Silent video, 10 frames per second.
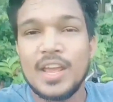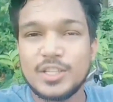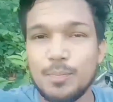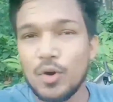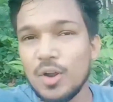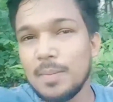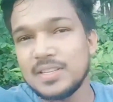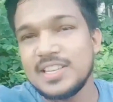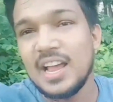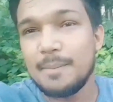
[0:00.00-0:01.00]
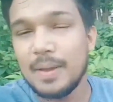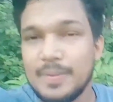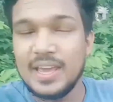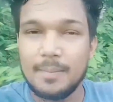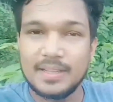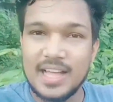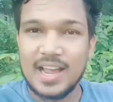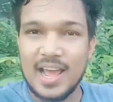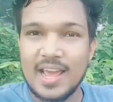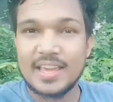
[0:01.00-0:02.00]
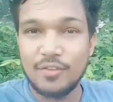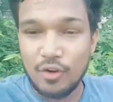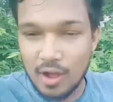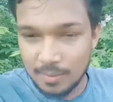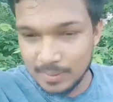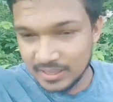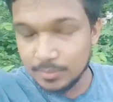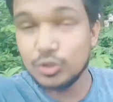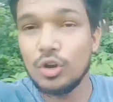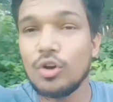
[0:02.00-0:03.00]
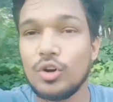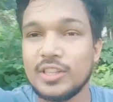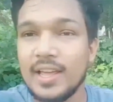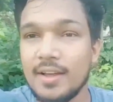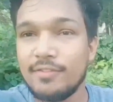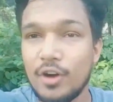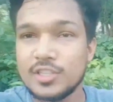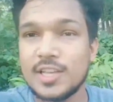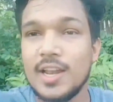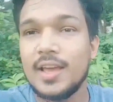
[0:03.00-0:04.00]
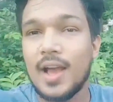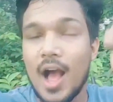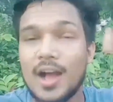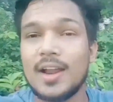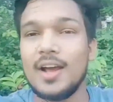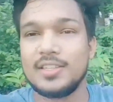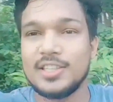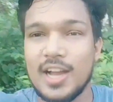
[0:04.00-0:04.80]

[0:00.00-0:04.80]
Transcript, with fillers: इस बोर्ड में सीआरपीएफ ये बता रहा है कि वो मतलब जो लोग होते हैं ना फौज के लिए आगरा हर